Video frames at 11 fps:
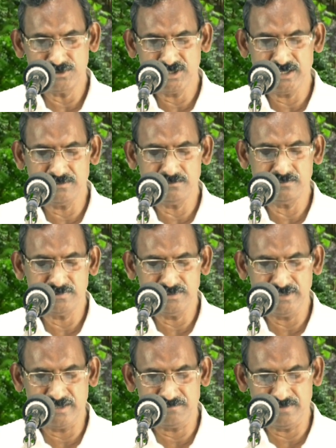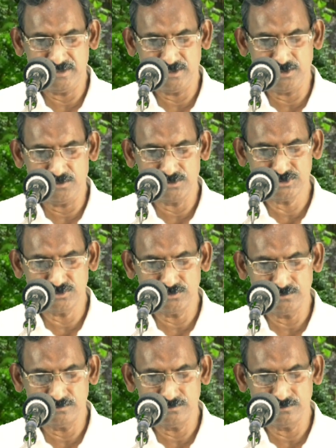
అధ్యాయం ఇరవై ఏడో వచనం